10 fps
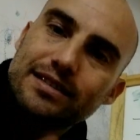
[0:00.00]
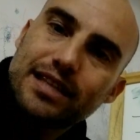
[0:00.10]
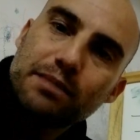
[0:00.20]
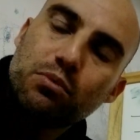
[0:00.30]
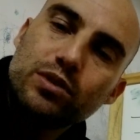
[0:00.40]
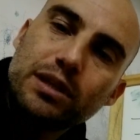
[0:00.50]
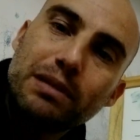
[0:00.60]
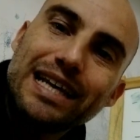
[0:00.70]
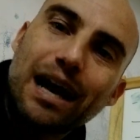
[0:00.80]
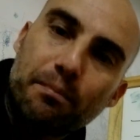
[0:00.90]
se
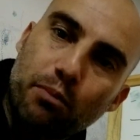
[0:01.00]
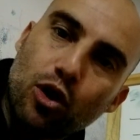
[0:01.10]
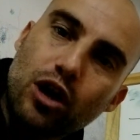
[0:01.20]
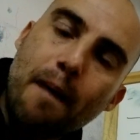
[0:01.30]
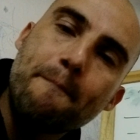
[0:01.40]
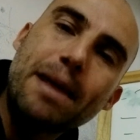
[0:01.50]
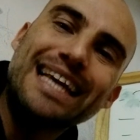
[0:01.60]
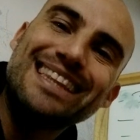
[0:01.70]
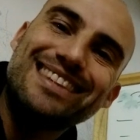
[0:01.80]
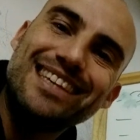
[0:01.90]
multiplica por
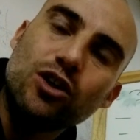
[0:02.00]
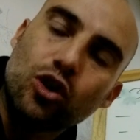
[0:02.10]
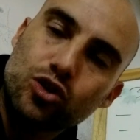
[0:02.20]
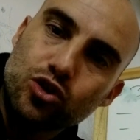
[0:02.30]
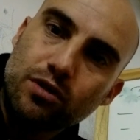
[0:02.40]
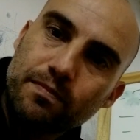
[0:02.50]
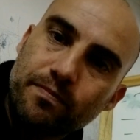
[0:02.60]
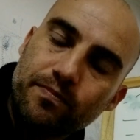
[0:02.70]
28.